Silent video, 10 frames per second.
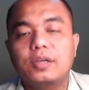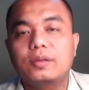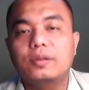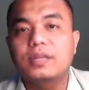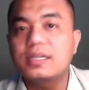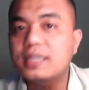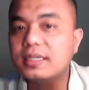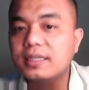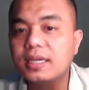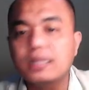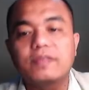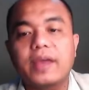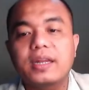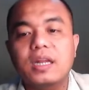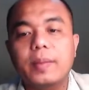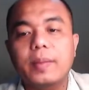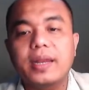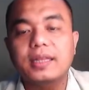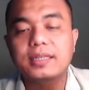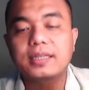Yung 360, divide
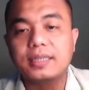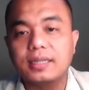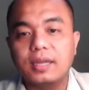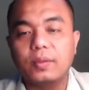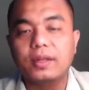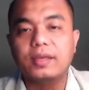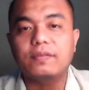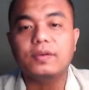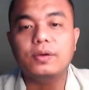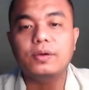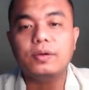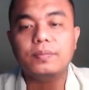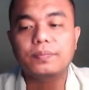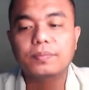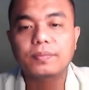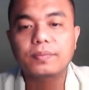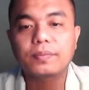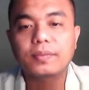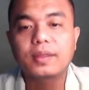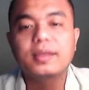naman natin sa 3, will give you,
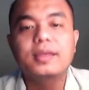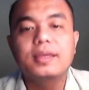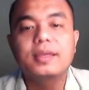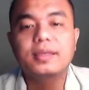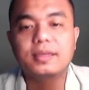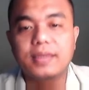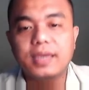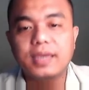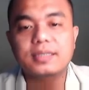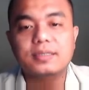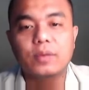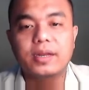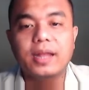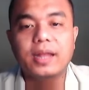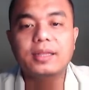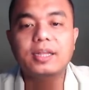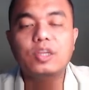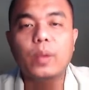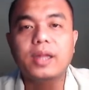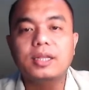yes,
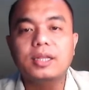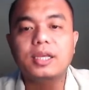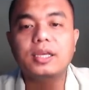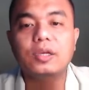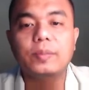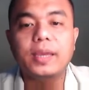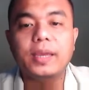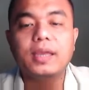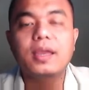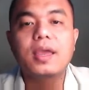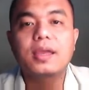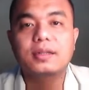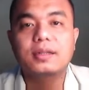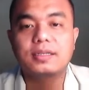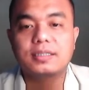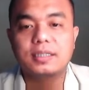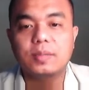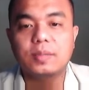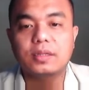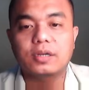120 cubic
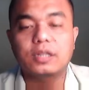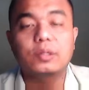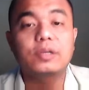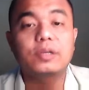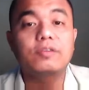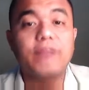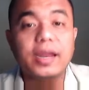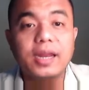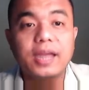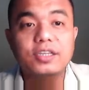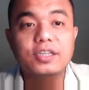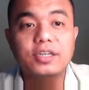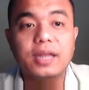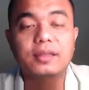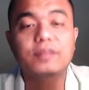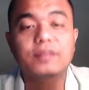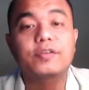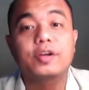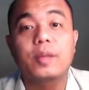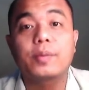decimeter. Ito na yung final answer natin
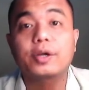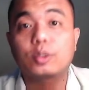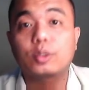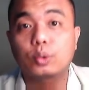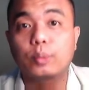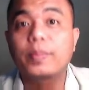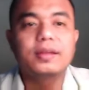for number 2.